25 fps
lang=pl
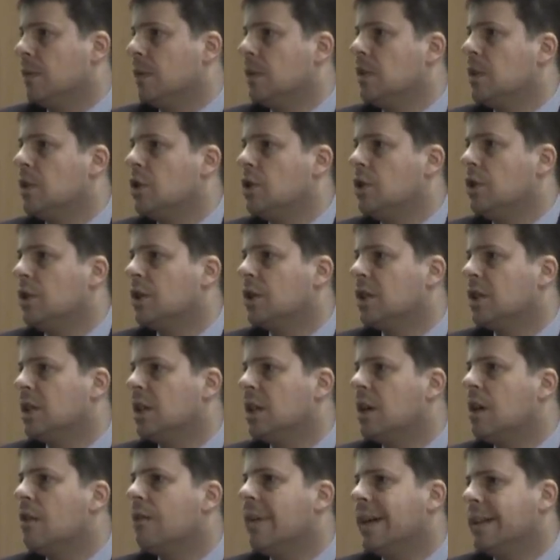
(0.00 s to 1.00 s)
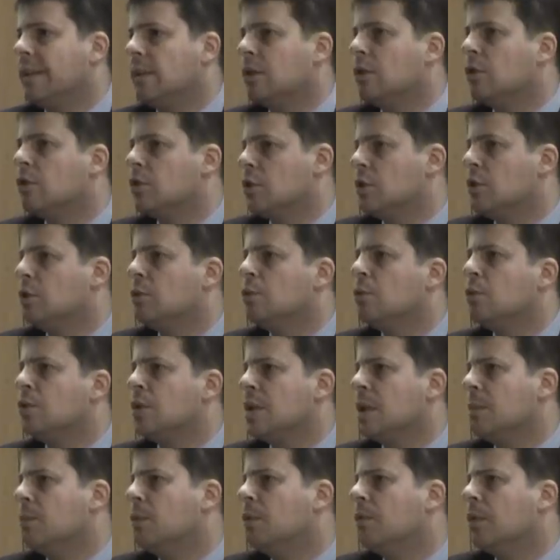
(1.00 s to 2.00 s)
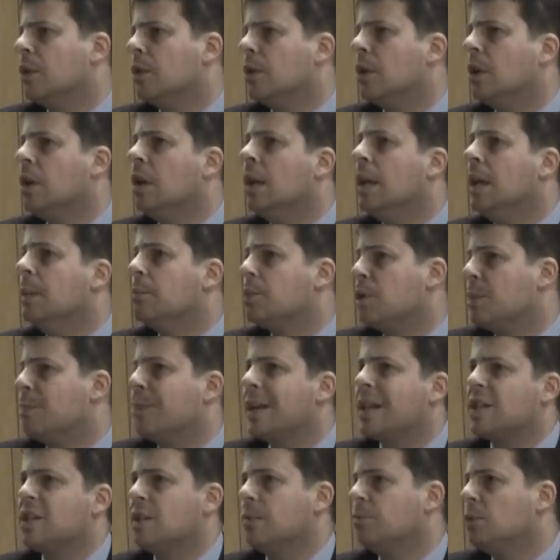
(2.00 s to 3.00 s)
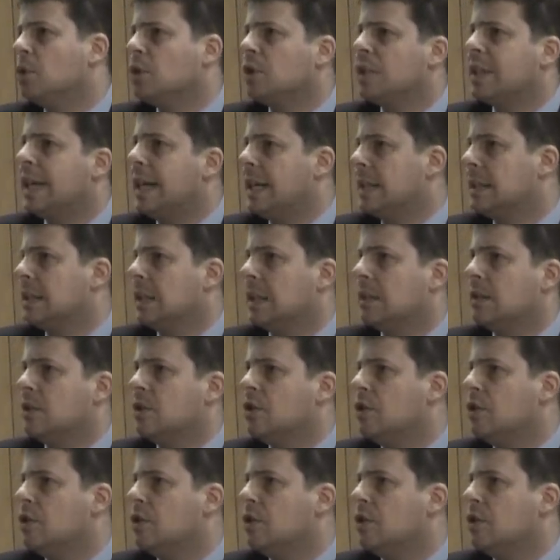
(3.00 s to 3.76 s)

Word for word: Więc jeśli krytykowano konstytucję, mówiono, przepraszam, to traktat.